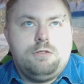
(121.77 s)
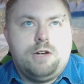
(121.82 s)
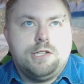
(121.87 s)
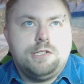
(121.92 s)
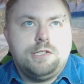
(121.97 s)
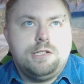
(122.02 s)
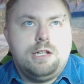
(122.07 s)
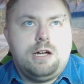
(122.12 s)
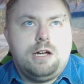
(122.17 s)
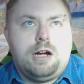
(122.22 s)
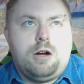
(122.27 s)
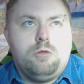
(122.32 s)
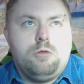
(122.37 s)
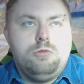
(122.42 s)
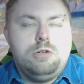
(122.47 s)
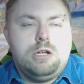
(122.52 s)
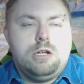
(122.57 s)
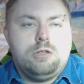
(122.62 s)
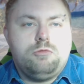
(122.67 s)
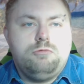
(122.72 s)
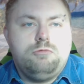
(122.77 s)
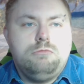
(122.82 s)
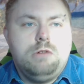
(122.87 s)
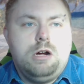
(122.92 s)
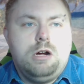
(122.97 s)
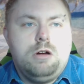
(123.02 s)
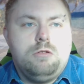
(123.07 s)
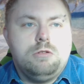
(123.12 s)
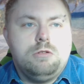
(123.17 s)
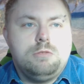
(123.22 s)
quasi in der rauen
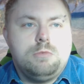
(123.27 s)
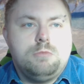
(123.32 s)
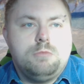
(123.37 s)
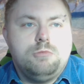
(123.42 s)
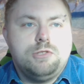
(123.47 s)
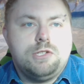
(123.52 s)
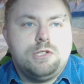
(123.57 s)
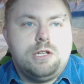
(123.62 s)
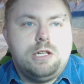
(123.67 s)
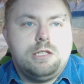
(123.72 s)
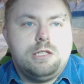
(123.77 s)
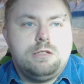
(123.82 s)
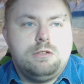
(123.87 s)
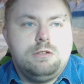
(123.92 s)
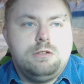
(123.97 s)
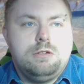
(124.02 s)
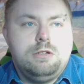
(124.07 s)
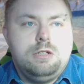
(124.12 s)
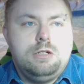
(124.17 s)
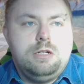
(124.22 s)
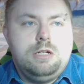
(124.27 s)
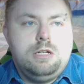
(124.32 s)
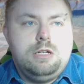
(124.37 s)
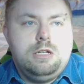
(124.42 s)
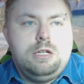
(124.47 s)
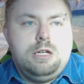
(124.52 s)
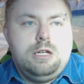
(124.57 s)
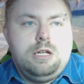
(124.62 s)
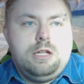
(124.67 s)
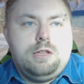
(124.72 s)
Natur und man muss halt äh,
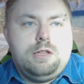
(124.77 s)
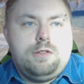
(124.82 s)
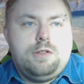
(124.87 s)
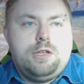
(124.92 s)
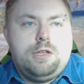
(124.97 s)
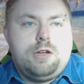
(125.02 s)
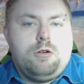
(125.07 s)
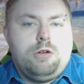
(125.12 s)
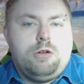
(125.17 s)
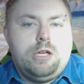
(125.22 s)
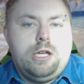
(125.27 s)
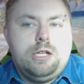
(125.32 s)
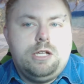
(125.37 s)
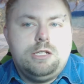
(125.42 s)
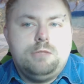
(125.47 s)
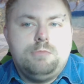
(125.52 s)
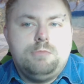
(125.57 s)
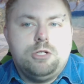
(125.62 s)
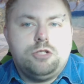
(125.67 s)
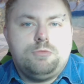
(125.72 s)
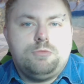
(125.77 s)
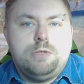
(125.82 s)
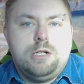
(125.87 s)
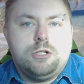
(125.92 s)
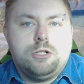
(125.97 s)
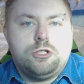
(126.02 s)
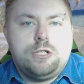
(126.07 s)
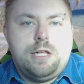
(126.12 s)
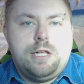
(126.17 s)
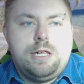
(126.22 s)
sich auch gegen die
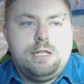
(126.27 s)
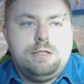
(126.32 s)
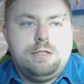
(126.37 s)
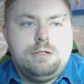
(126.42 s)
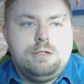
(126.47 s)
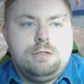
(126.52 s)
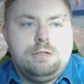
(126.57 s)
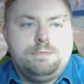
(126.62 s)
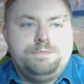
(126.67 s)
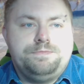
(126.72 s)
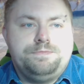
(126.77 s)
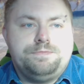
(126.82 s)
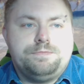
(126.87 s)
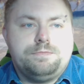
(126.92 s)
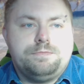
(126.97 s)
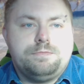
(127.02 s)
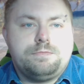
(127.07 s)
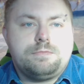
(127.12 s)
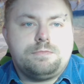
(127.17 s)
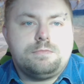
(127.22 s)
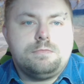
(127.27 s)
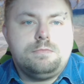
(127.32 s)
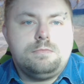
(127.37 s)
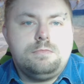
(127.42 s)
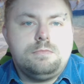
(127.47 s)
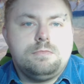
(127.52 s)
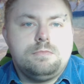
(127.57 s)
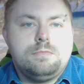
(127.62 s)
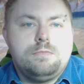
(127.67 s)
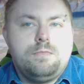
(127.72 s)
Mitspieler stellen. Ähm,
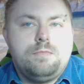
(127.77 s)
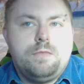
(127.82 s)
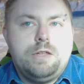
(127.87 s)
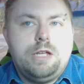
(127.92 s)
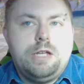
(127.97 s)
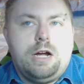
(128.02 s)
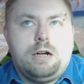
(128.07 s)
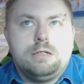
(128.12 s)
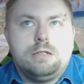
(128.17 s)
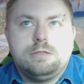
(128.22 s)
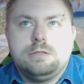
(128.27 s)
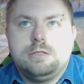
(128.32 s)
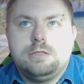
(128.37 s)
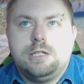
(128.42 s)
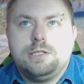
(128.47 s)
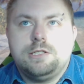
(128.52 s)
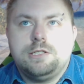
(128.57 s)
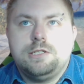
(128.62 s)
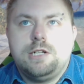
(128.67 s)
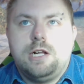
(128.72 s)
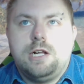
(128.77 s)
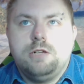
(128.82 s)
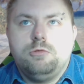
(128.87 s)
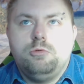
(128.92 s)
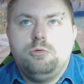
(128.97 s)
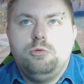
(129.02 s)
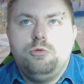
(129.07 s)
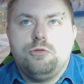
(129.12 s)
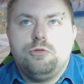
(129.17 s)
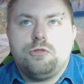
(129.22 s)
ja, das ist halt
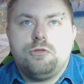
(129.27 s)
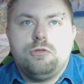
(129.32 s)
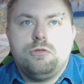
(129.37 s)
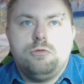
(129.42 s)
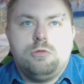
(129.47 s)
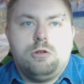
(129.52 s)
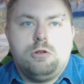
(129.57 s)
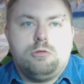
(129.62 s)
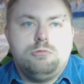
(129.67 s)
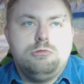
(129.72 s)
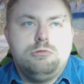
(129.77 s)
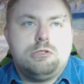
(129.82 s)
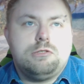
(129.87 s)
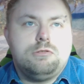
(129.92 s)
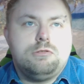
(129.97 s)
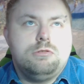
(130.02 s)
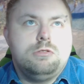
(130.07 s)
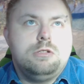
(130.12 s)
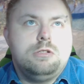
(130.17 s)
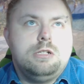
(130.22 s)
Roost oder Roost.